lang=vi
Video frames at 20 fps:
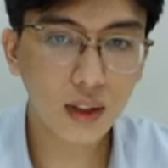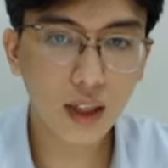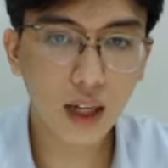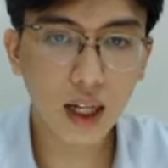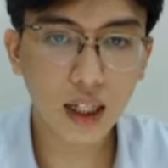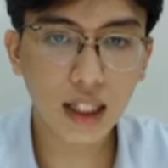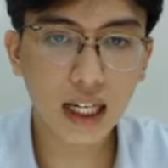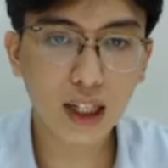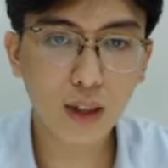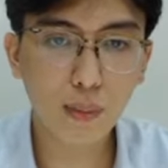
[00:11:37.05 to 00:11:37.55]

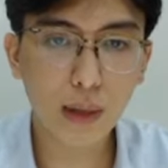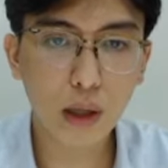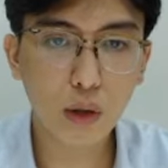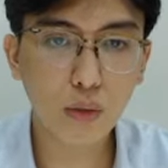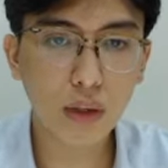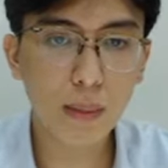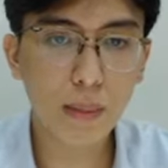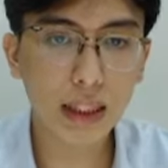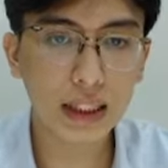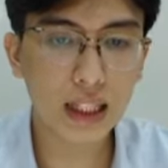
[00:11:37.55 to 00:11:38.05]
đấy ngày hôm nay cũng
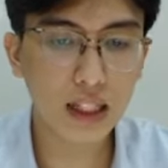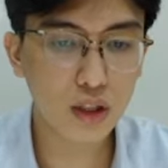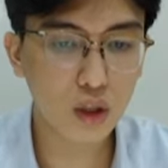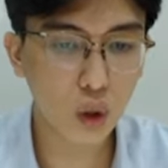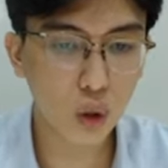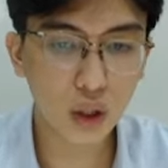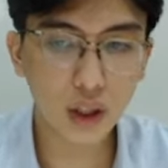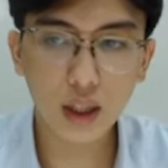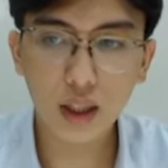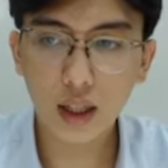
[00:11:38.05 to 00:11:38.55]
đã bật tăng
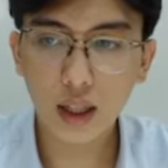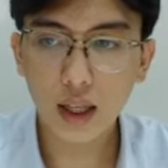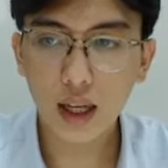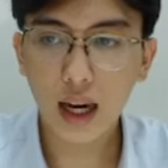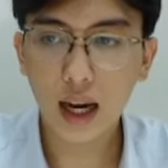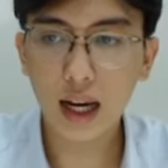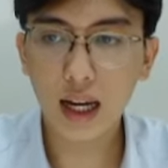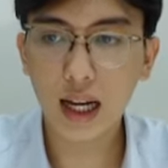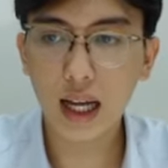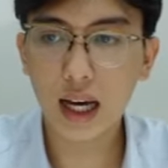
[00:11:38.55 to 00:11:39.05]
rồi
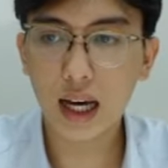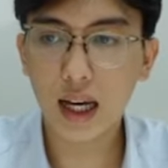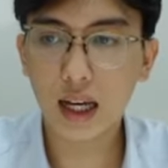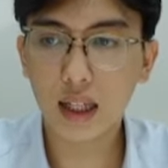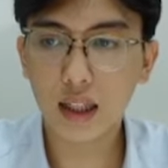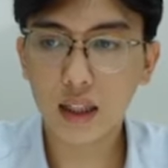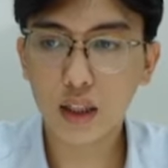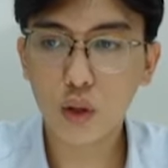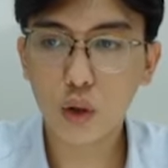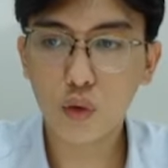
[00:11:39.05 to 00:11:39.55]
hay là
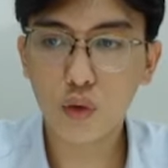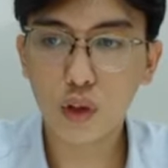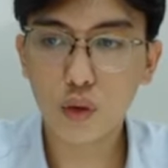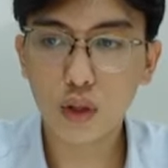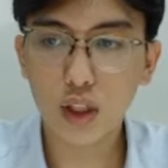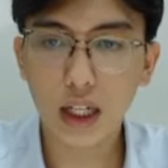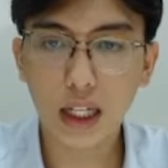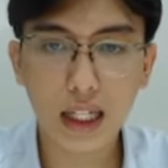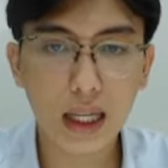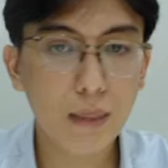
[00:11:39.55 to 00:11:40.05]
những cổ phiếu
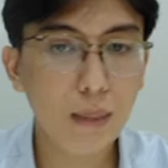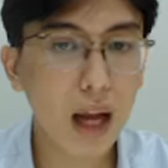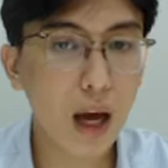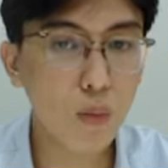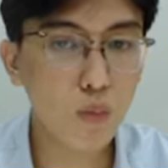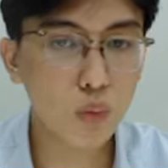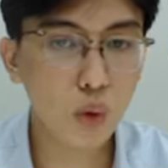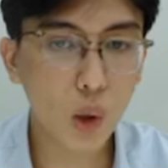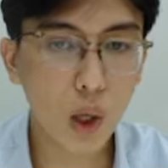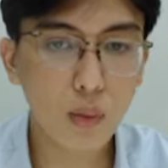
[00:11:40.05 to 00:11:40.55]
như là Nam
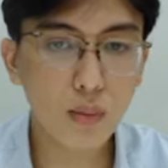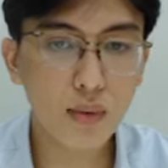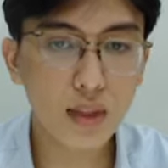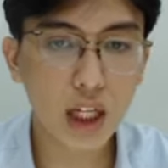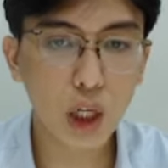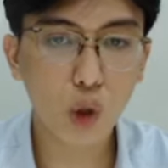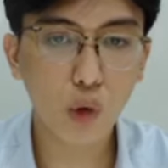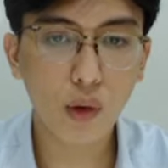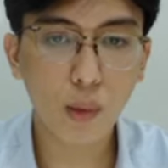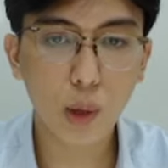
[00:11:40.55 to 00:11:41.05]
Long đúng không
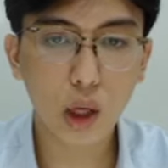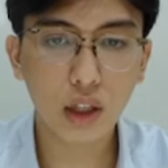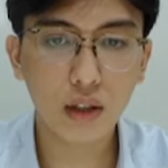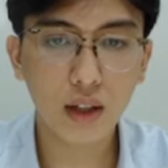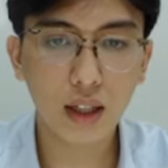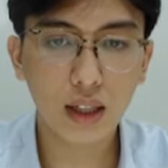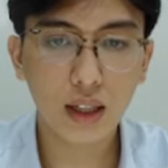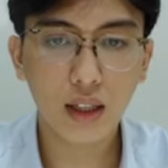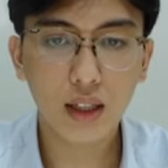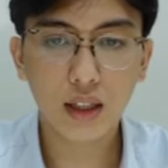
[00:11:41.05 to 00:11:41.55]
trao đổi với mọi
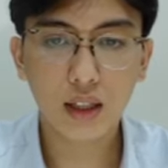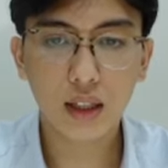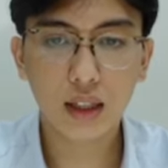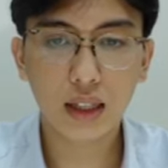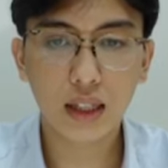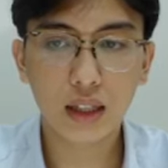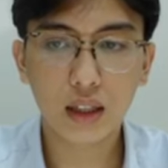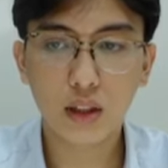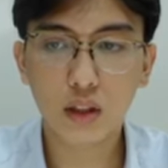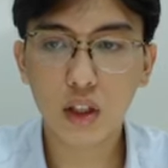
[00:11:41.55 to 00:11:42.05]
người
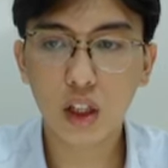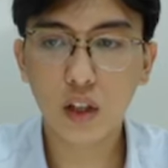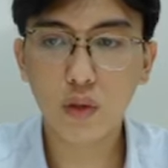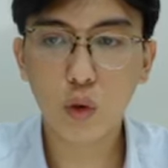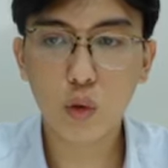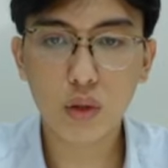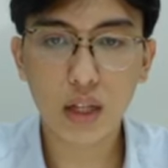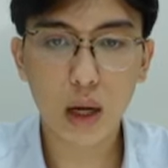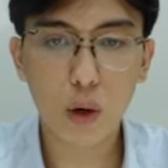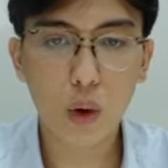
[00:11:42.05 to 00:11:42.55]
ừ, từ những cái
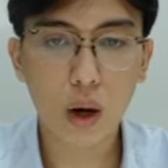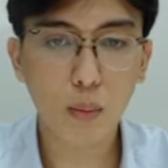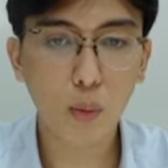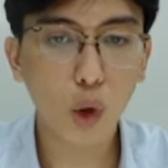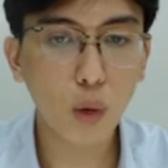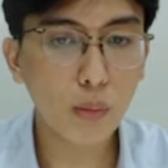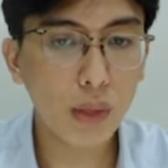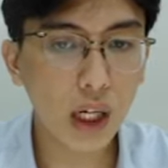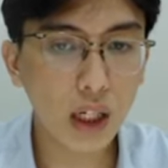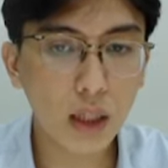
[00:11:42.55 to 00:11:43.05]
vùng giá khoảng
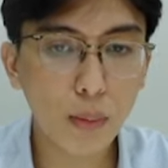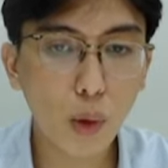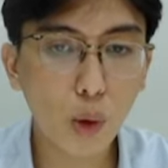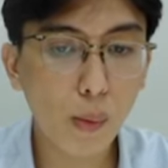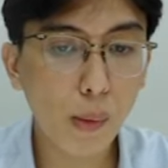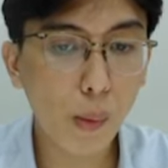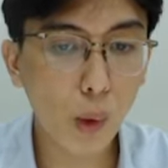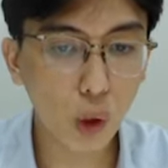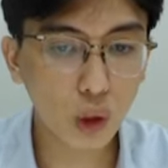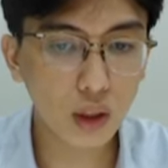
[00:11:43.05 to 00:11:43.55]
40 đến
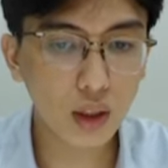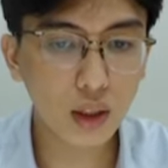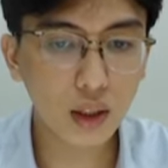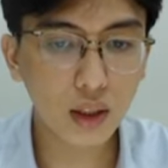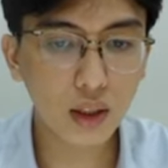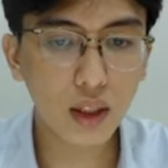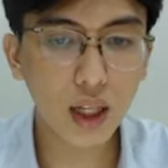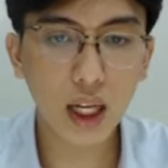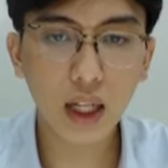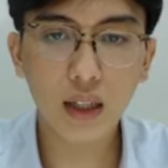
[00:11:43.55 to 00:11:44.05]
41
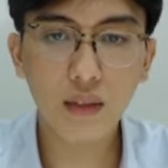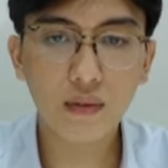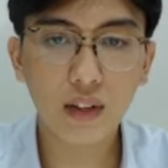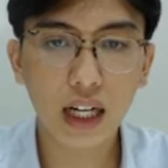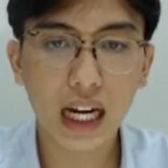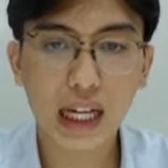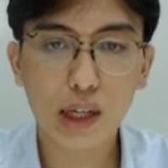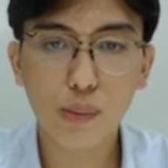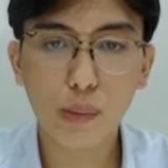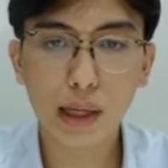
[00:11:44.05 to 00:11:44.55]
đấy và
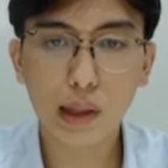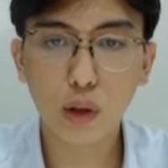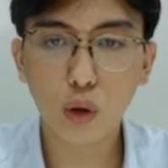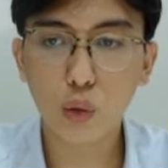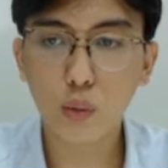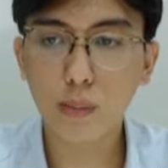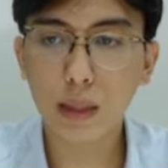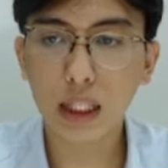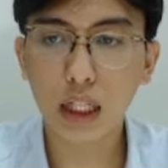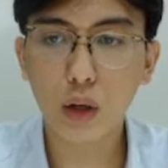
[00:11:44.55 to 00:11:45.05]
ngày hôm nay nó
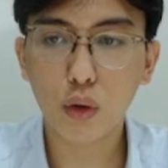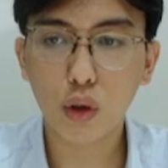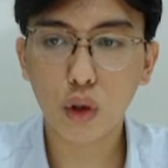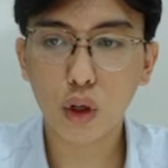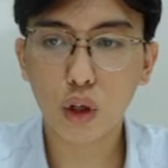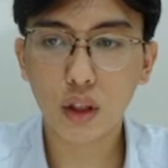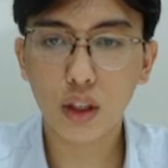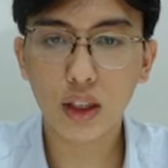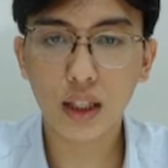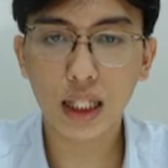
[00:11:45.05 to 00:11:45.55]
cũng bắt đầu nó
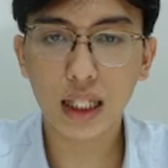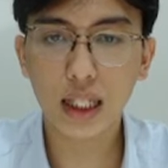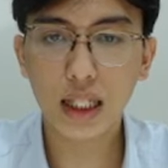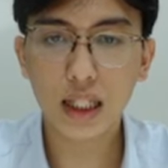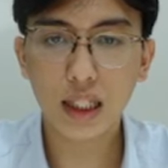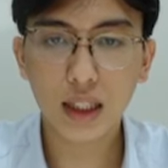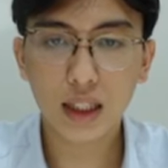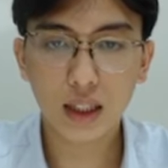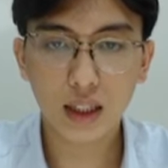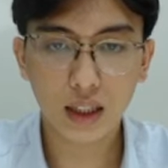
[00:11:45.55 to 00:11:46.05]
có những cái
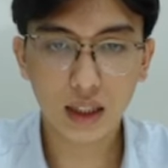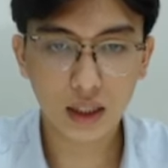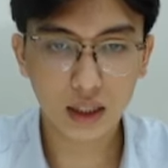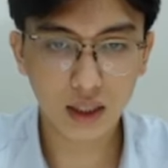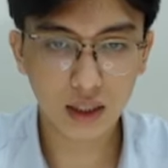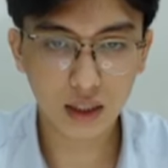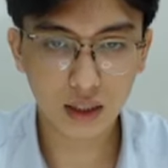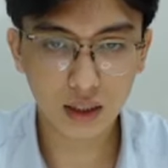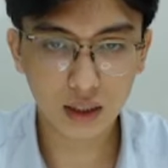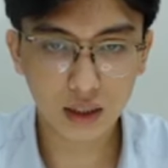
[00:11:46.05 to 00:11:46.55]

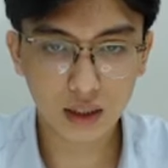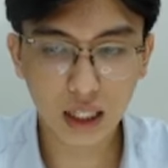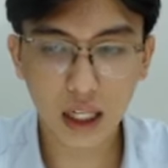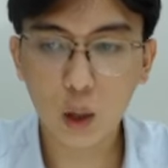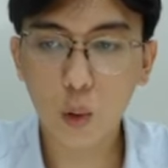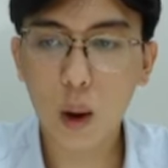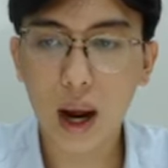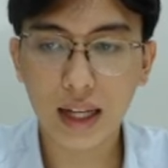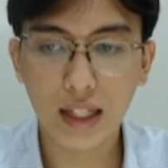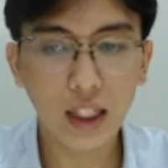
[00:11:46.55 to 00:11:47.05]
uh, thành
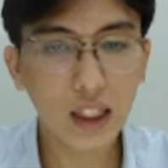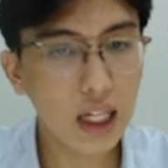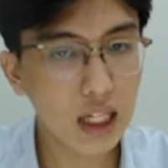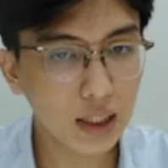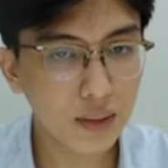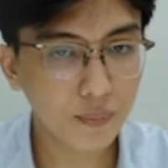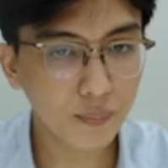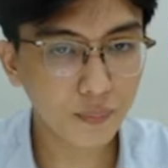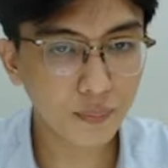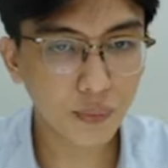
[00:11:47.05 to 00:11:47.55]
quả nhất định
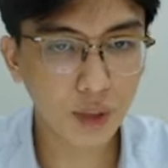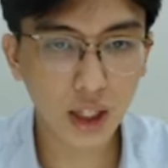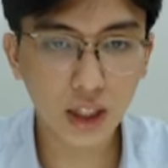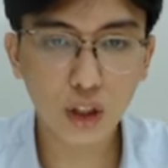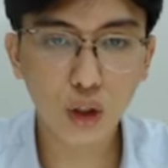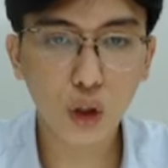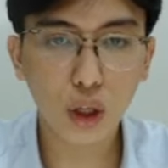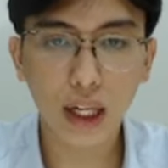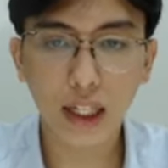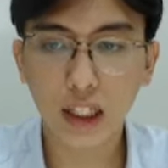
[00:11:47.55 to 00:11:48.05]
đấy
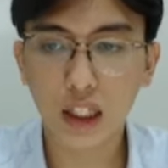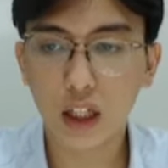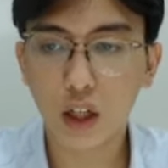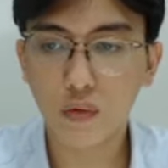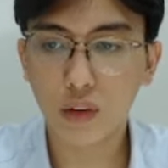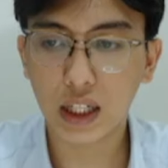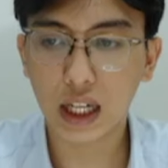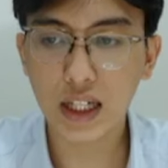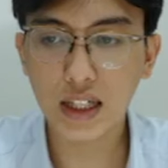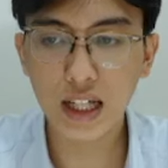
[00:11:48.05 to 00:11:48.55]
những con này thì không
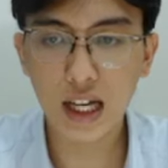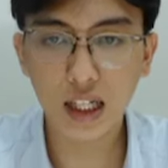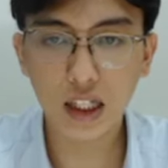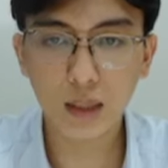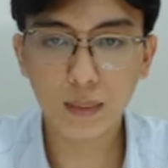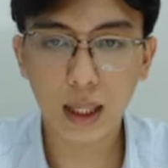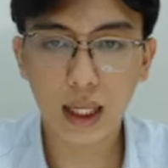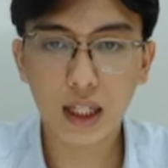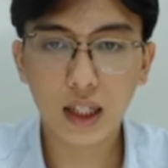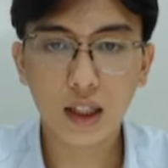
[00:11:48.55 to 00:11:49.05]
phải kênh trên
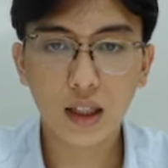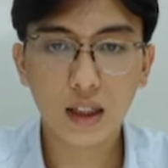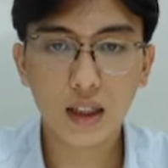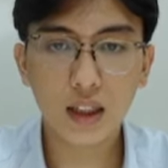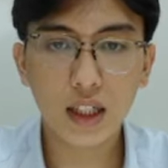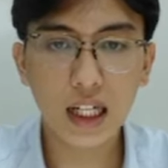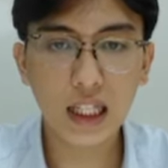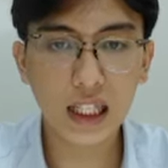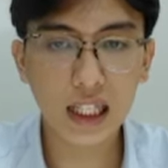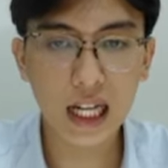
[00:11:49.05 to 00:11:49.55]
nhưng mà như
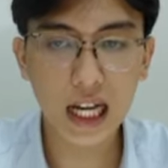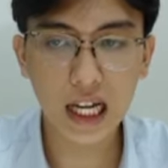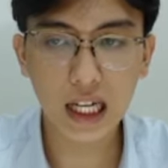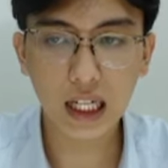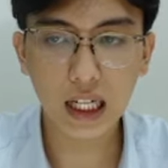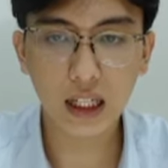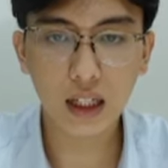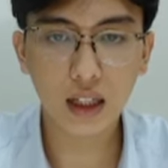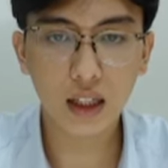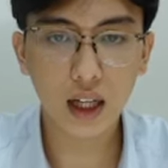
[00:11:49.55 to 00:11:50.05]
DTD
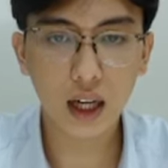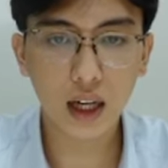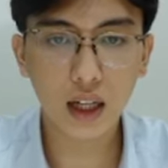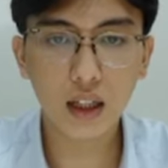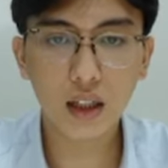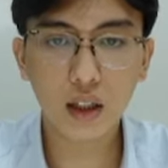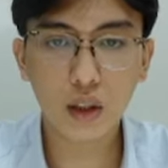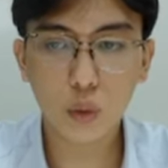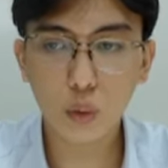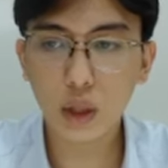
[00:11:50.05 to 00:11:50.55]
này
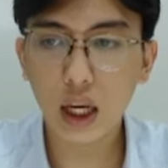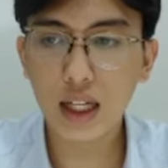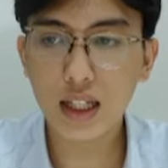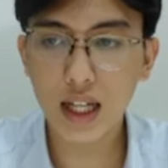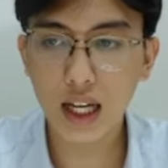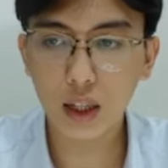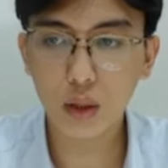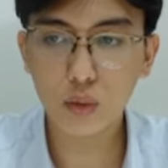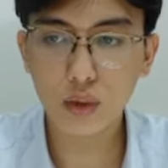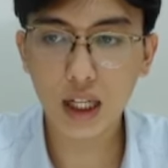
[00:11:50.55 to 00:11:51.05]
đó cũng kênh
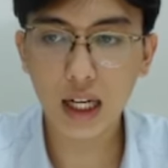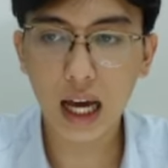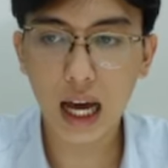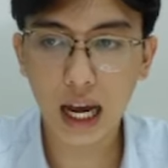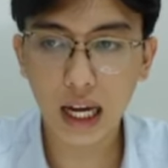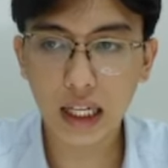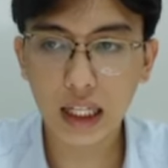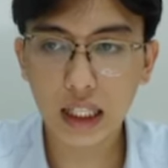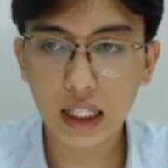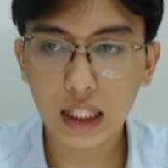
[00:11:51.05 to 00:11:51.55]
trên cũng rất là
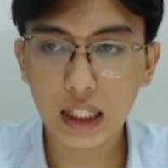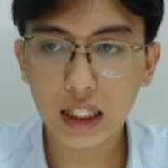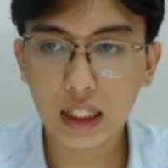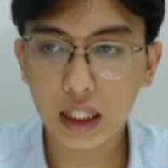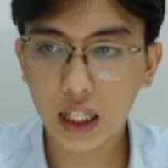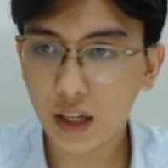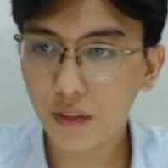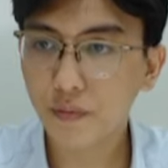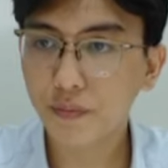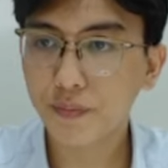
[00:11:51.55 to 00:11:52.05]
hay
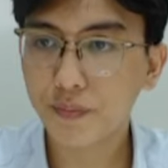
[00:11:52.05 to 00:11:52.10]
nhá